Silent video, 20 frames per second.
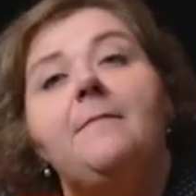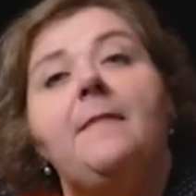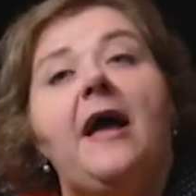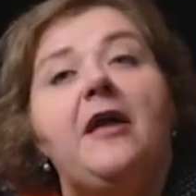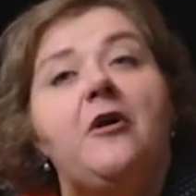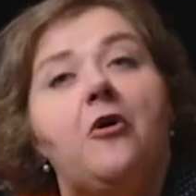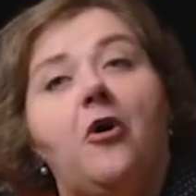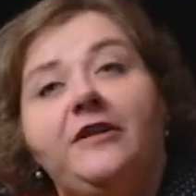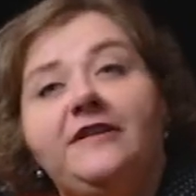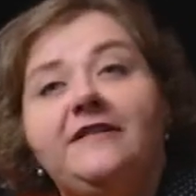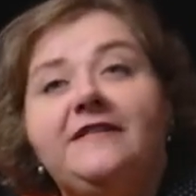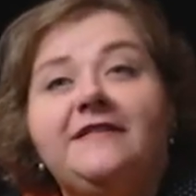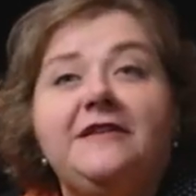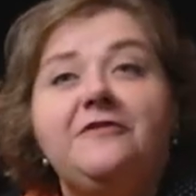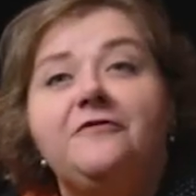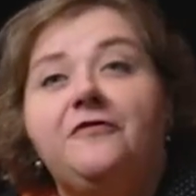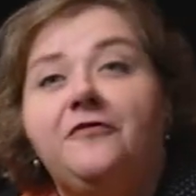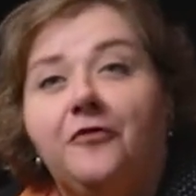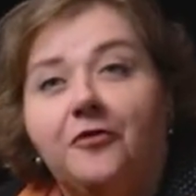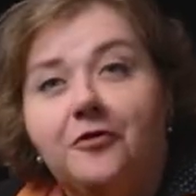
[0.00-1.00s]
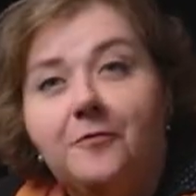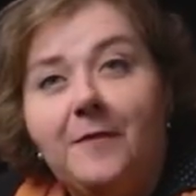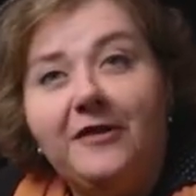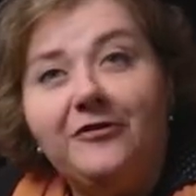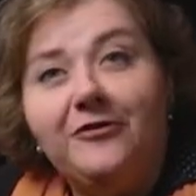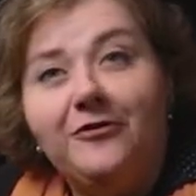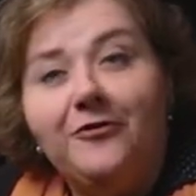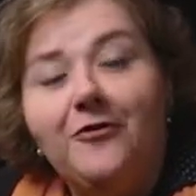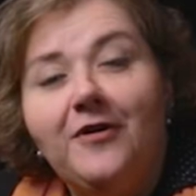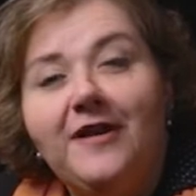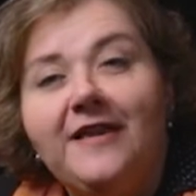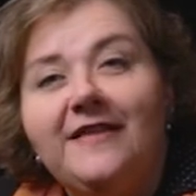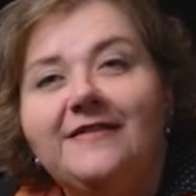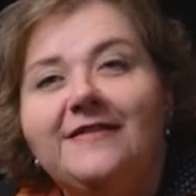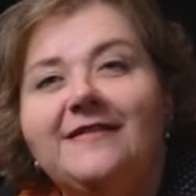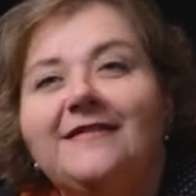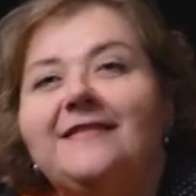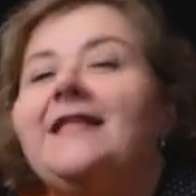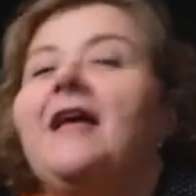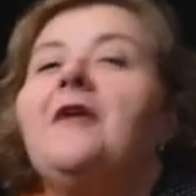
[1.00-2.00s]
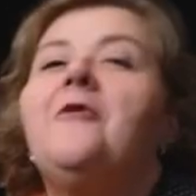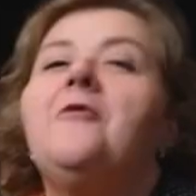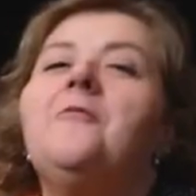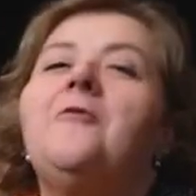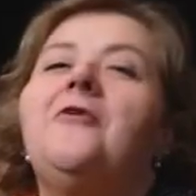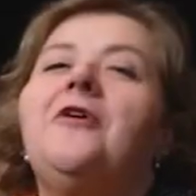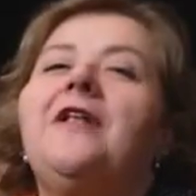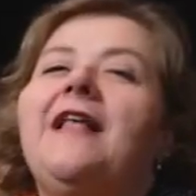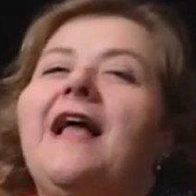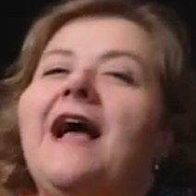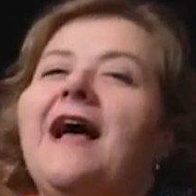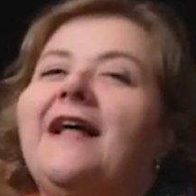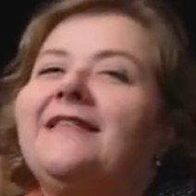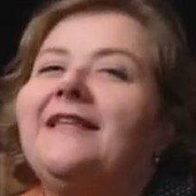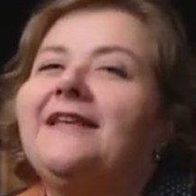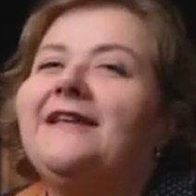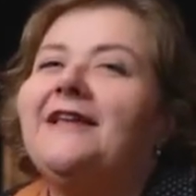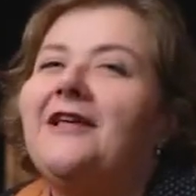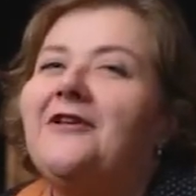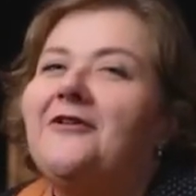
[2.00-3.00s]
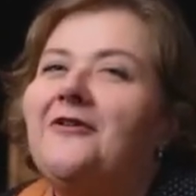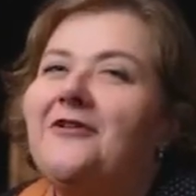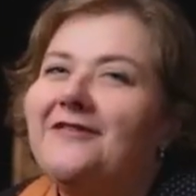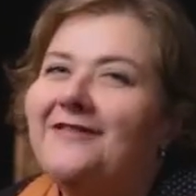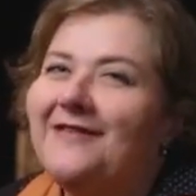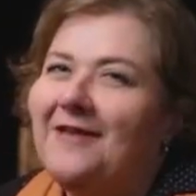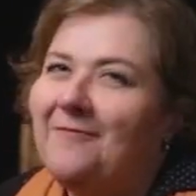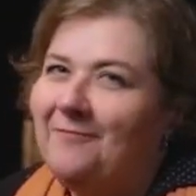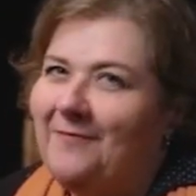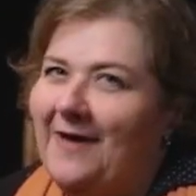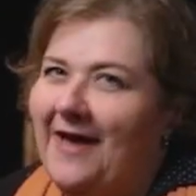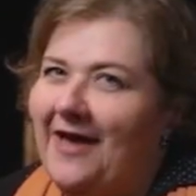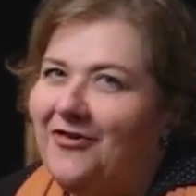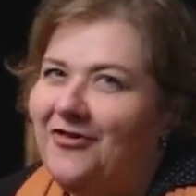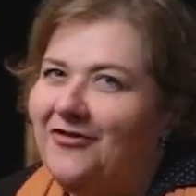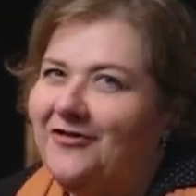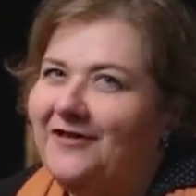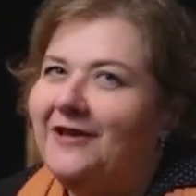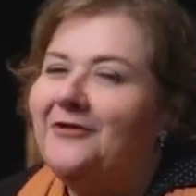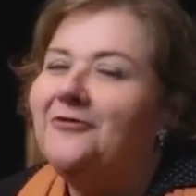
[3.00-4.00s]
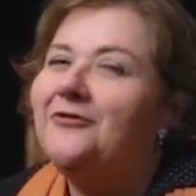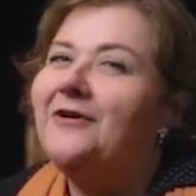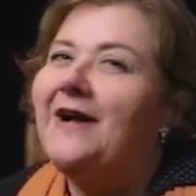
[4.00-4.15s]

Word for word: maiores informações, dê uma olhada na nossa página no